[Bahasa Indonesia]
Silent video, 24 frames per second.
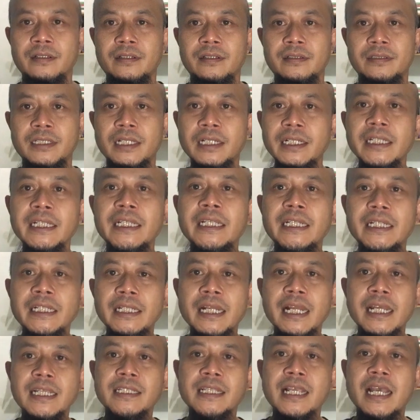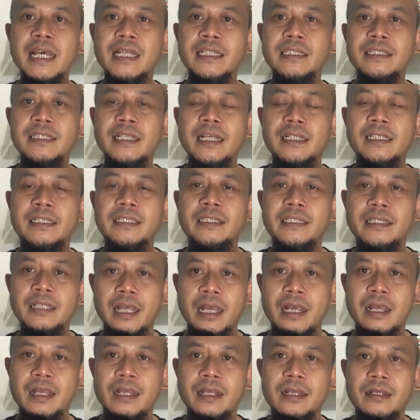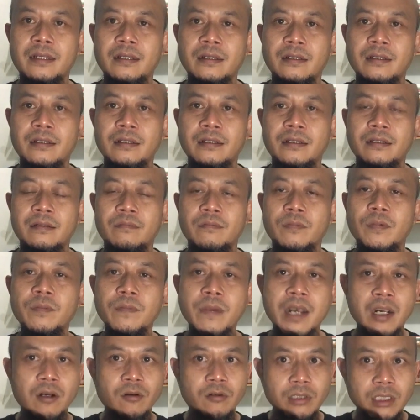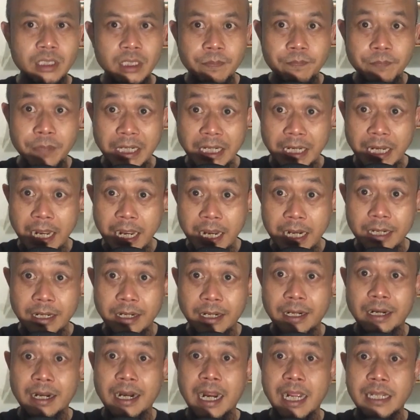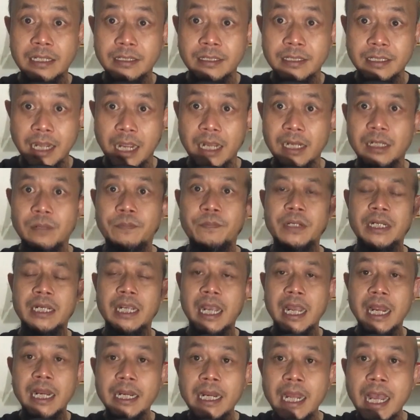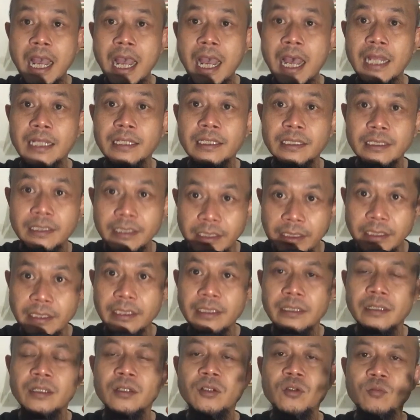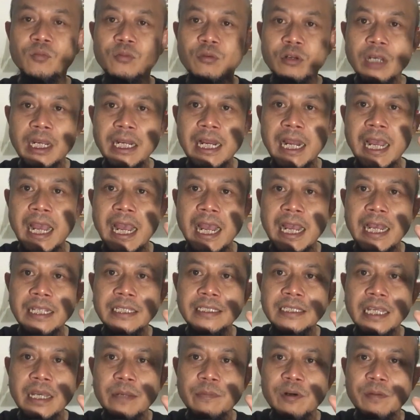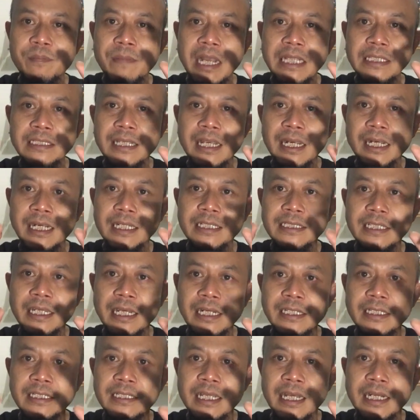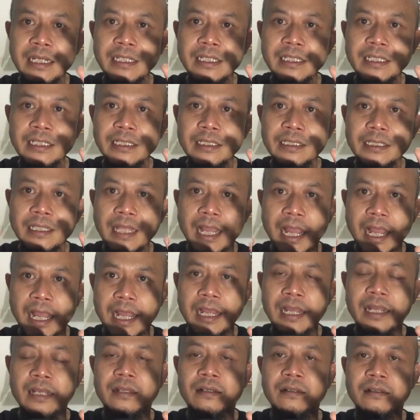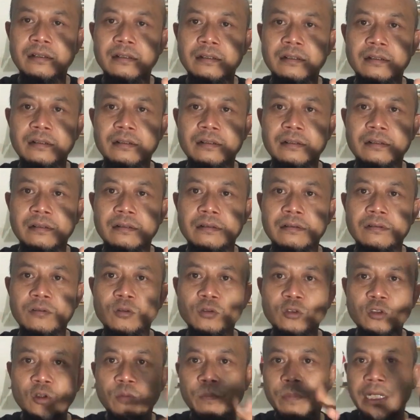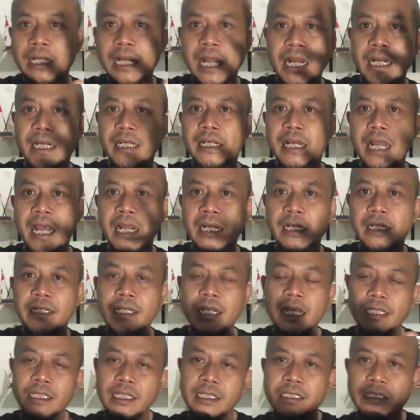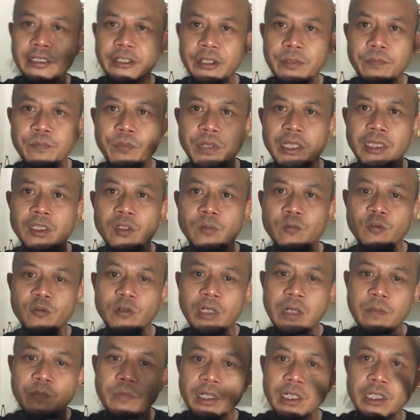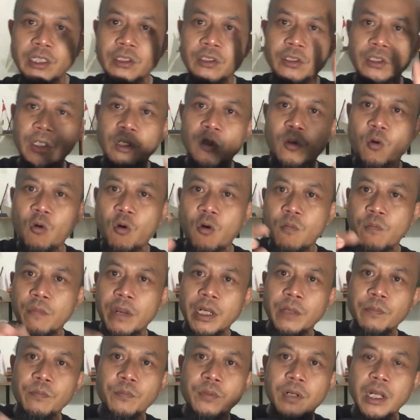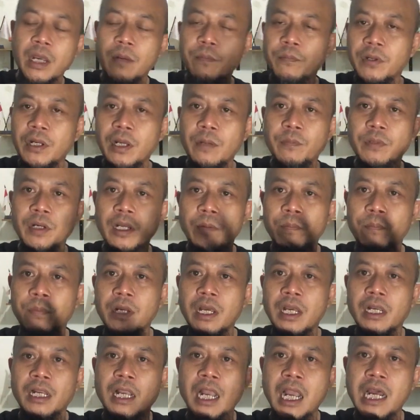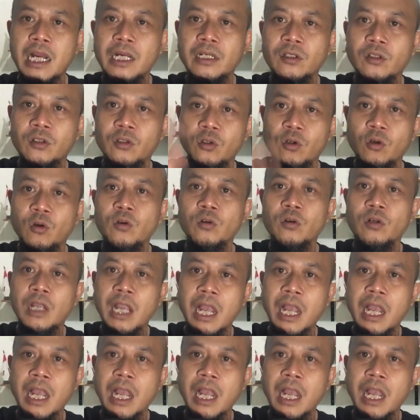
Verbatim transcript: Jadi inilah saatnya kita membangun kepekaan rasa, kepekaan hati, bukan hanya memanjakan jari-jari kita, untuk menari-nari di atas kipet kemudian mengetik komen bla bla bla bla kadrun